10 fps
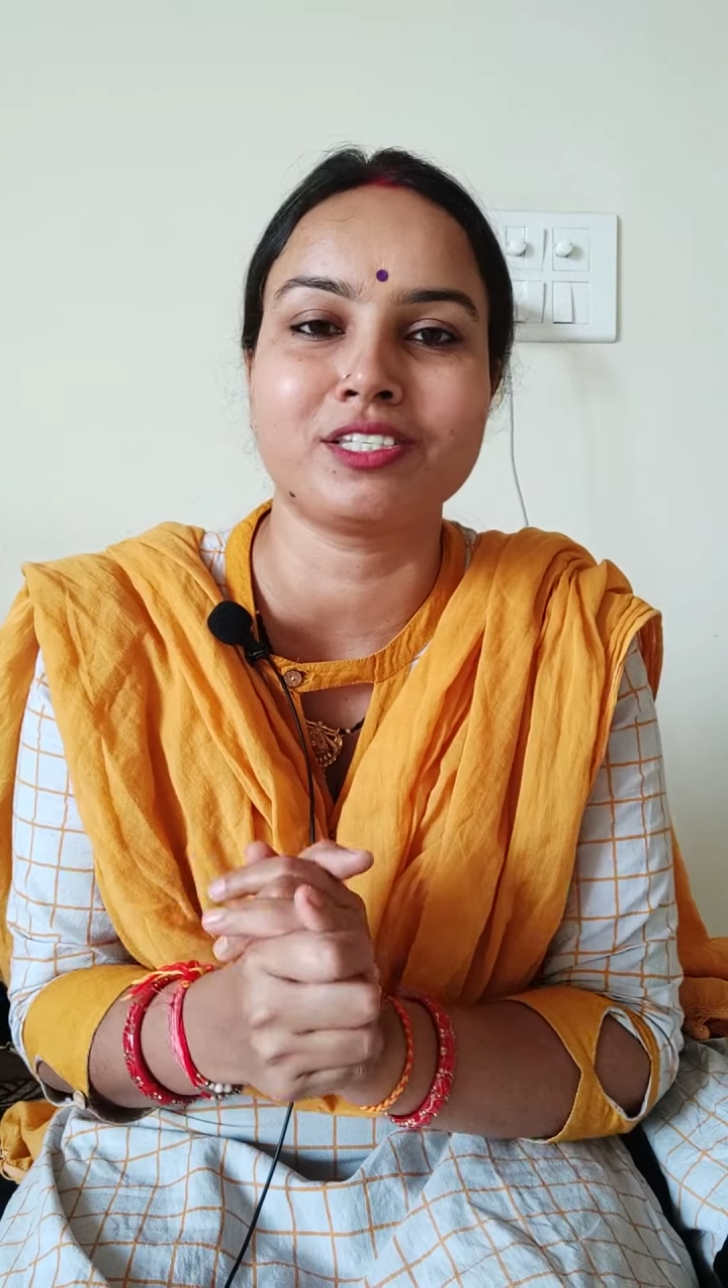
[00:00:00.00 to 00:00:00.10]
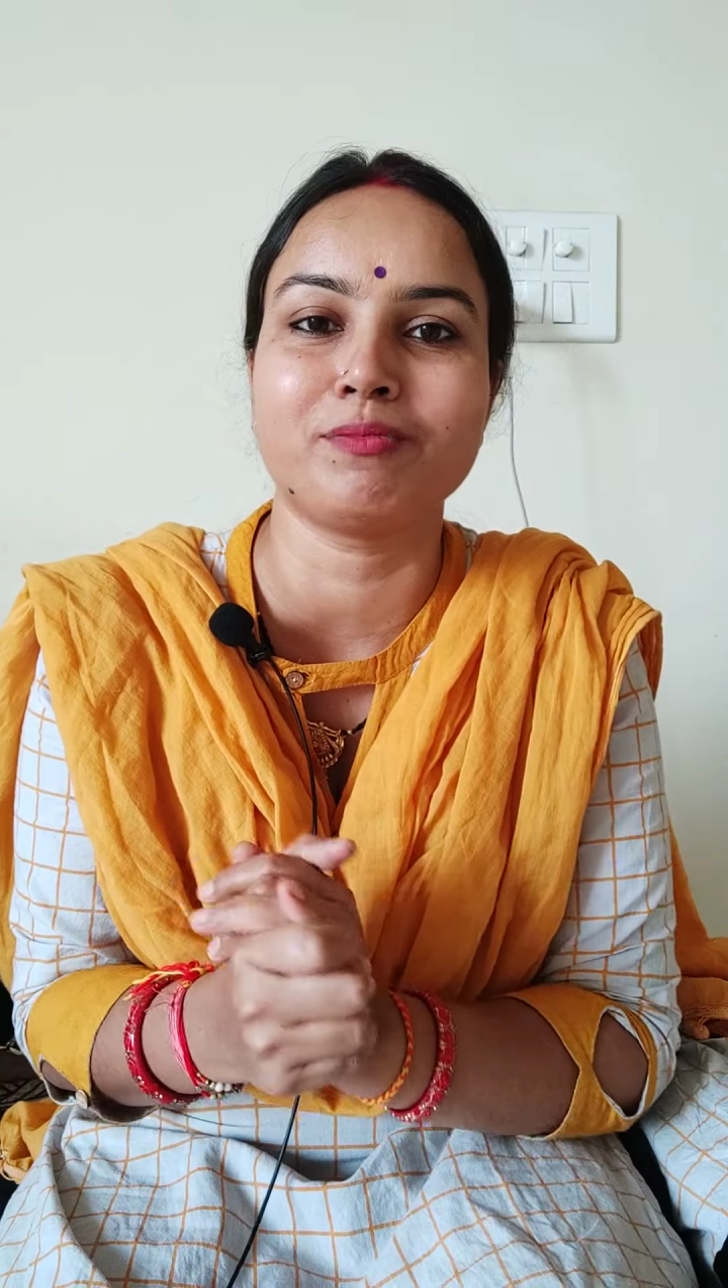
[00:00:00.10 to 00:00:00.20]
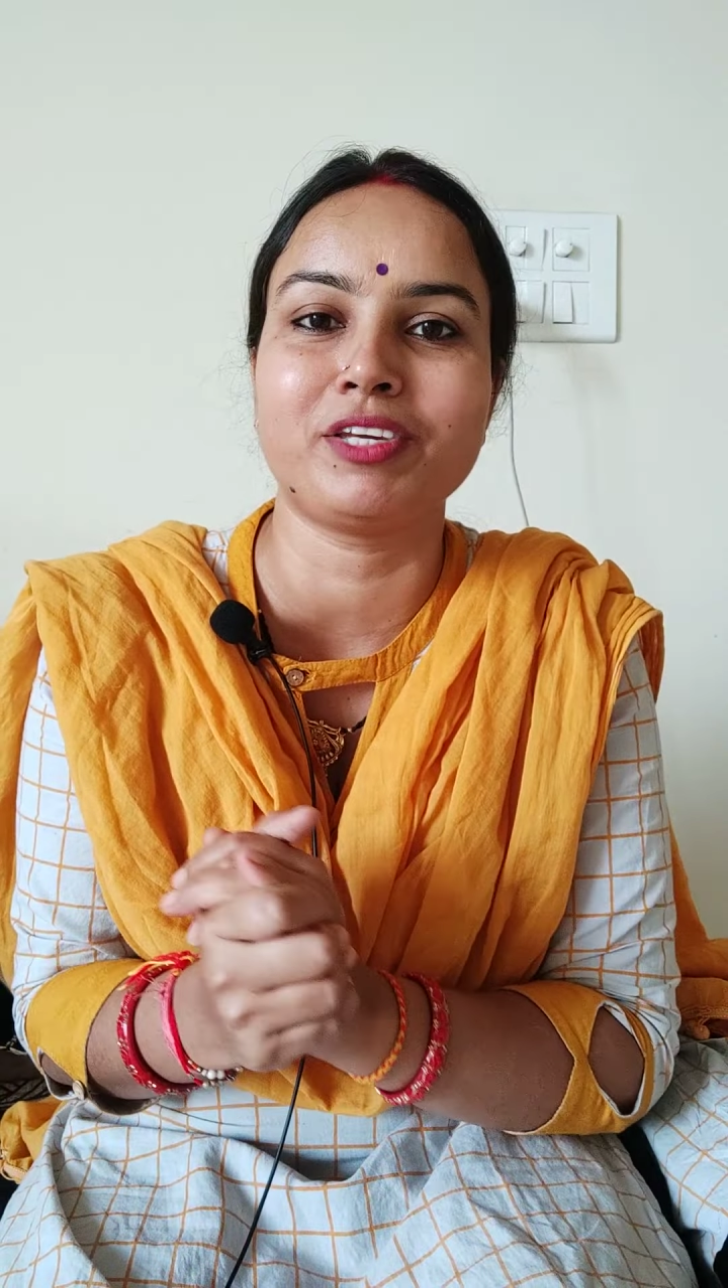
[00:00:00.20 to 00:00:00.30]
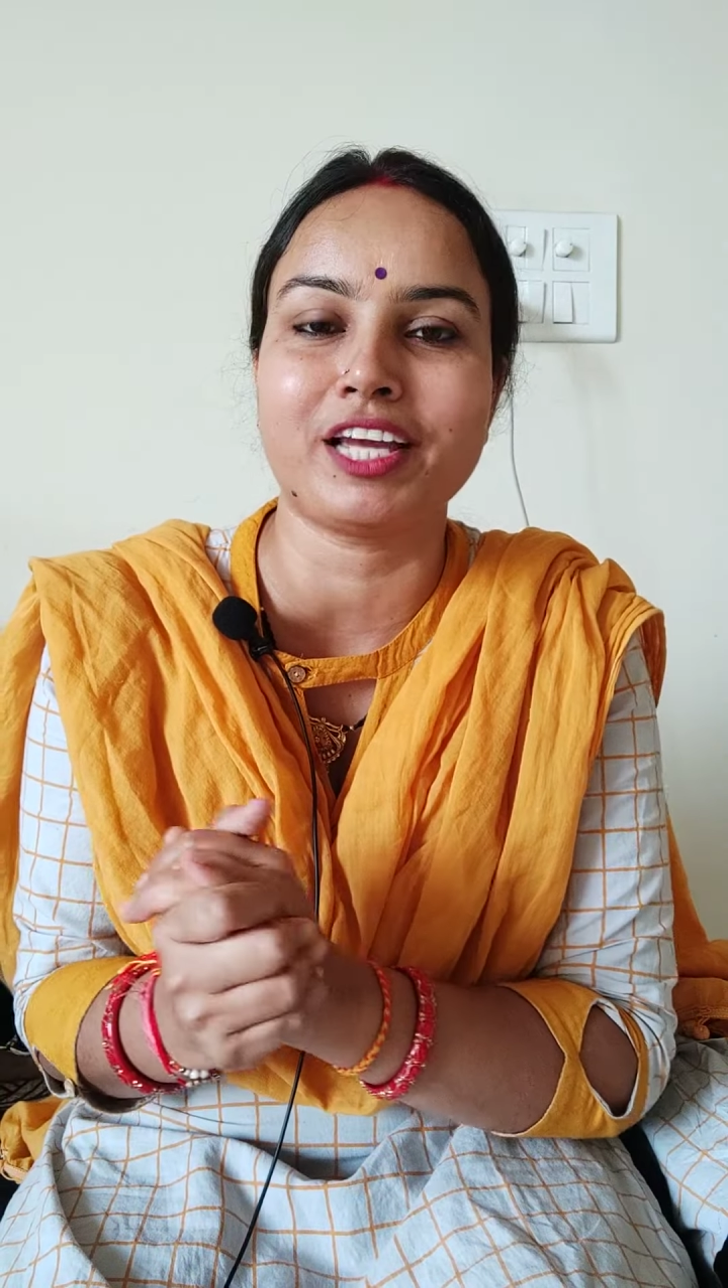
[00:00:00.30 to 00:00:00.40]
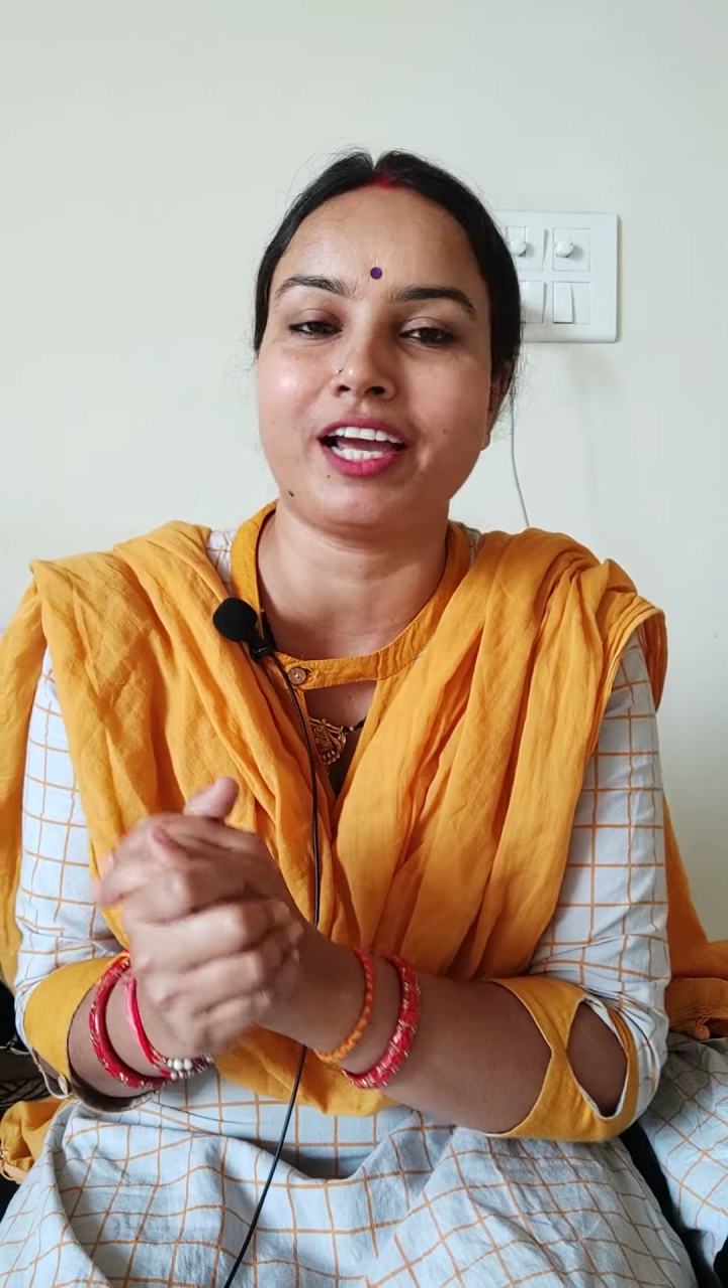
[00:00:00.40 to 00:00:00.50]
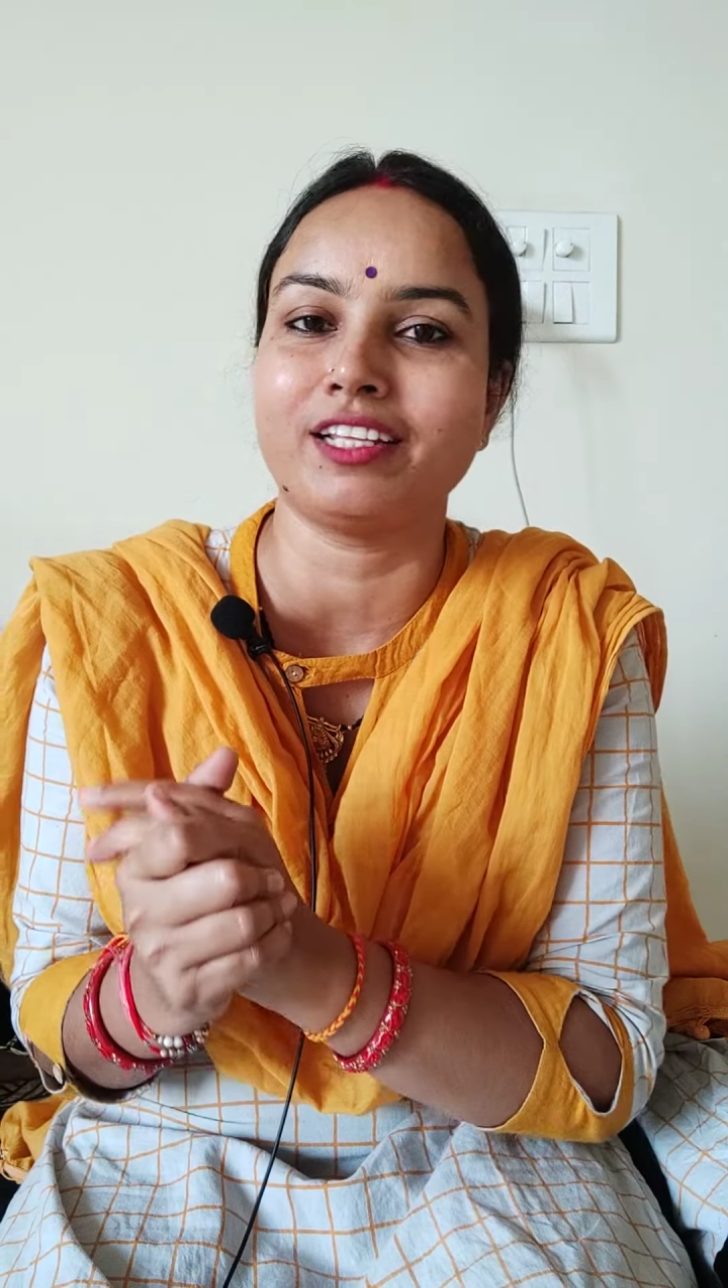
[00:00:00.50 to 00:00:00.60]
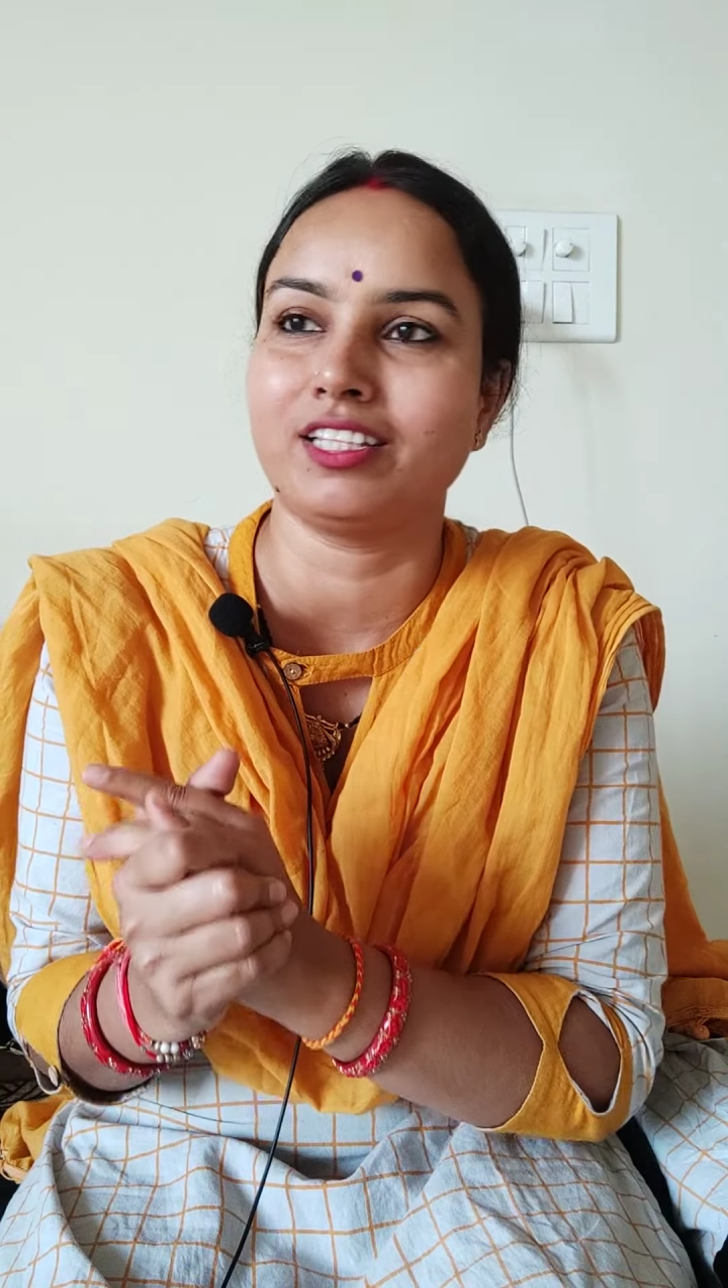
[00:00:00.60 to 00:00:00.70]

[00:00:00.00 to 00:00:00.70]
भी आए